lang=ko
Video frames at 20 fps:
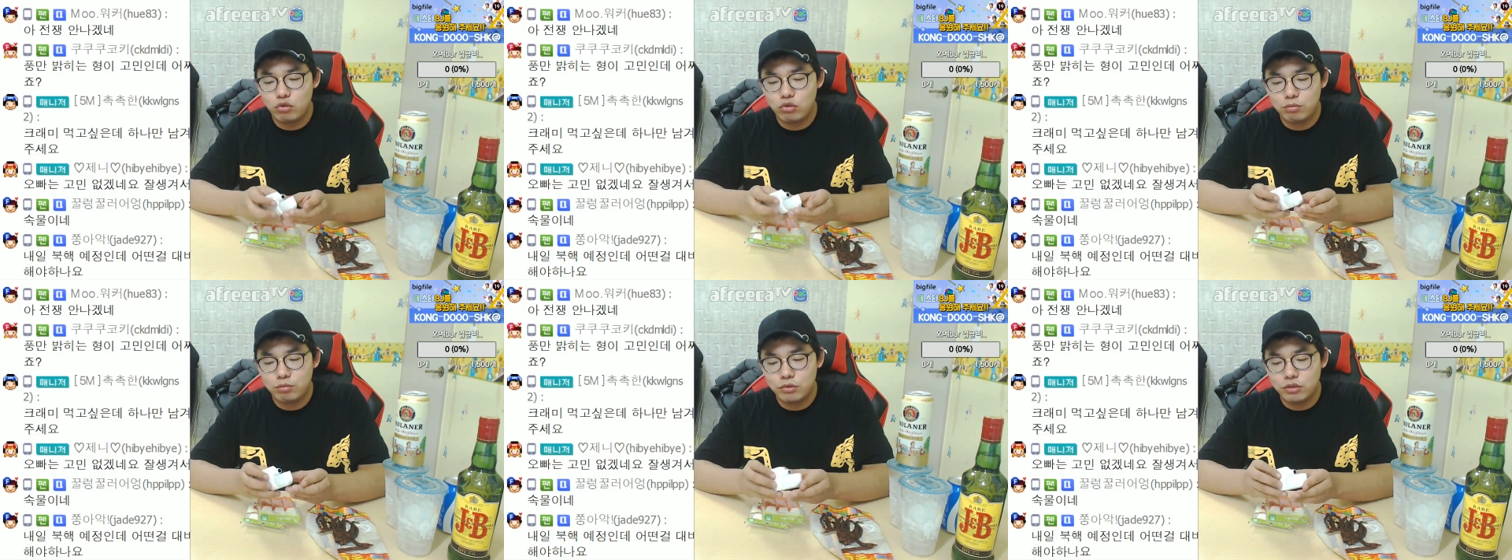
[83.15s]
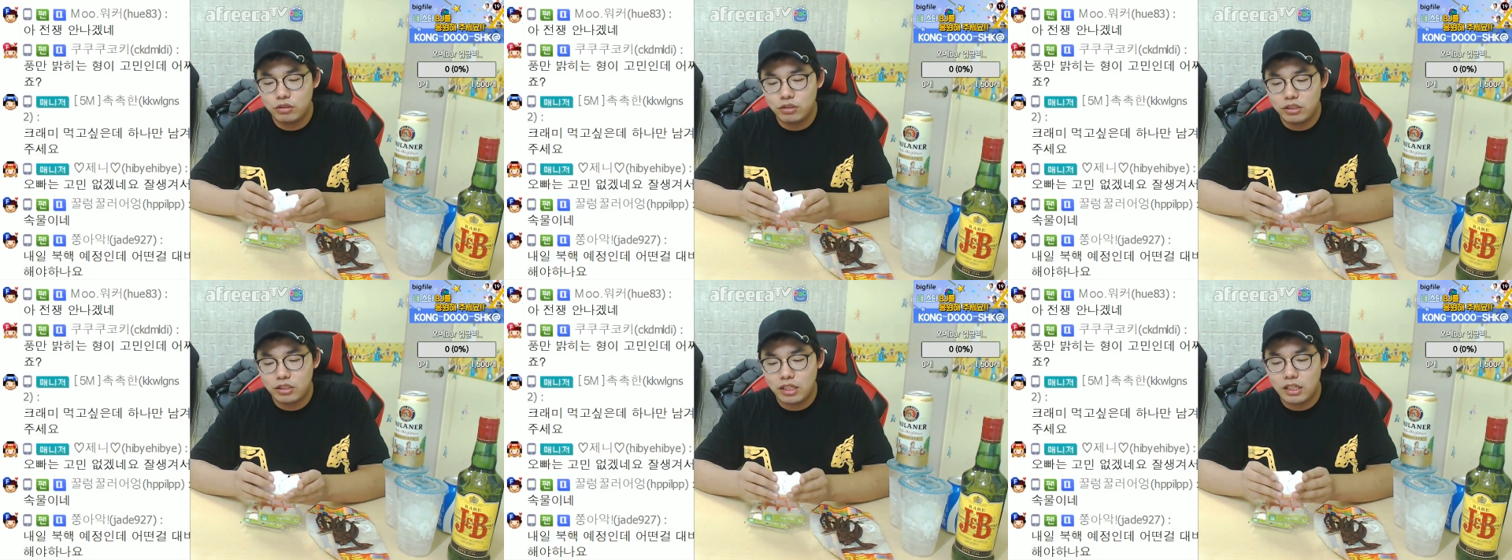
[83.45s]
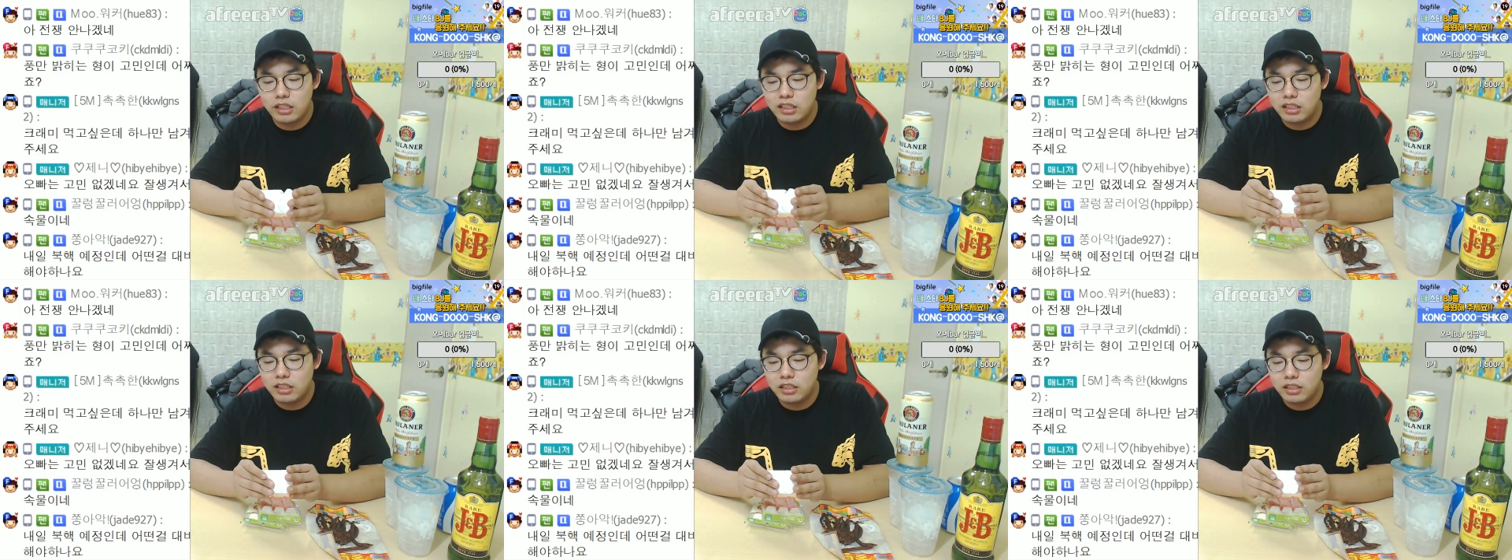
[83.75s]
두 분,
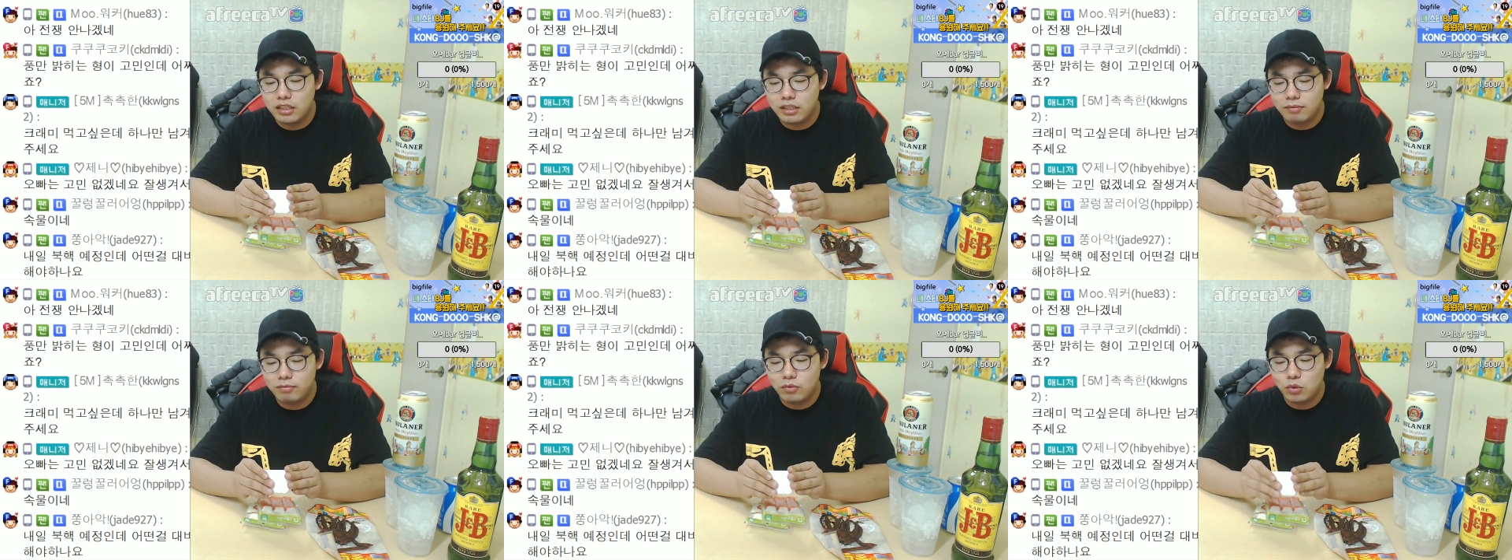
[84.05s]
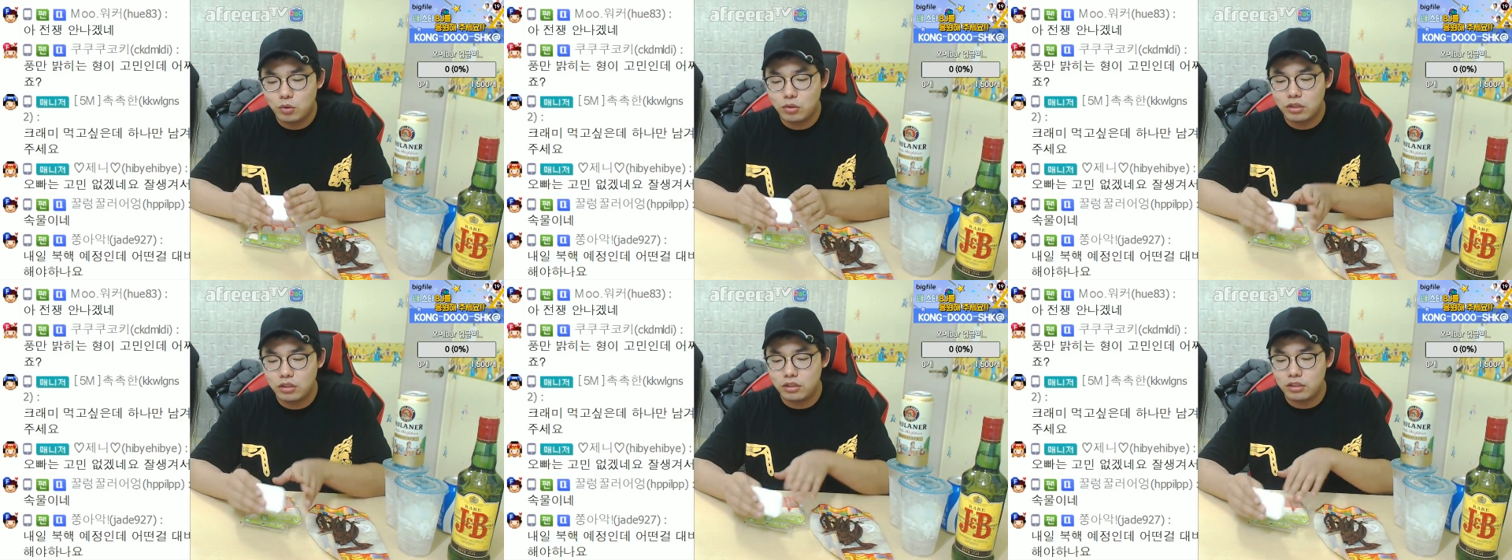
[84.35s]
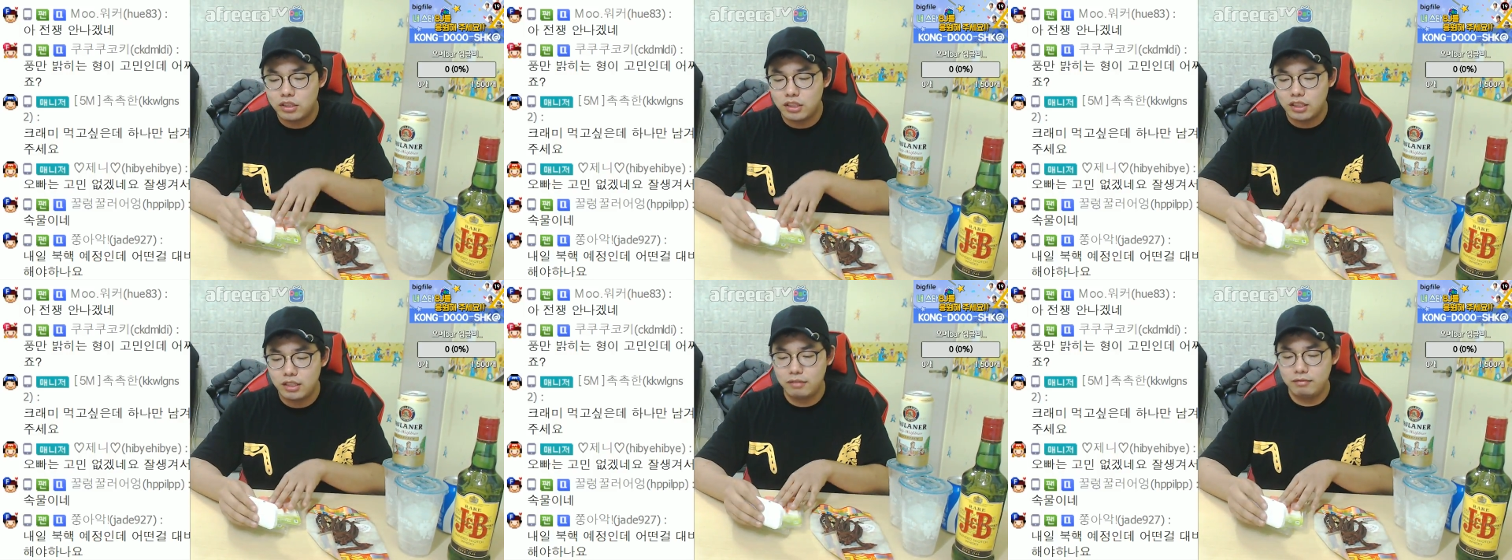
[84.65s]
제니님,
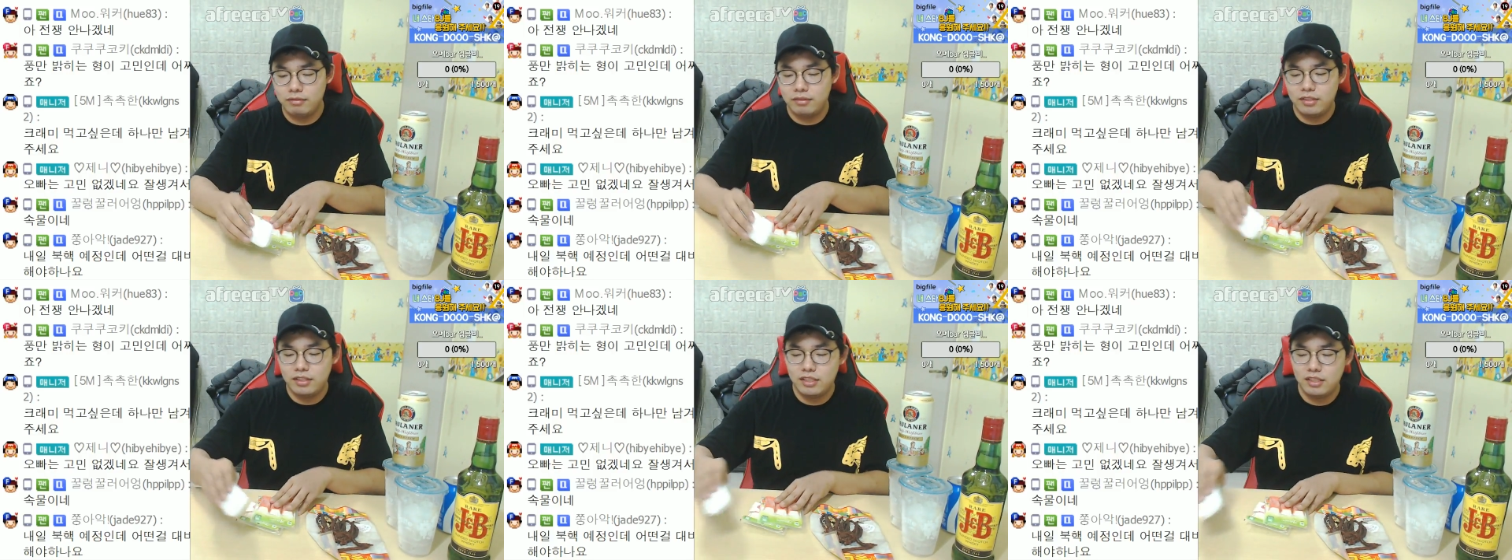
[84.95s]
도현님,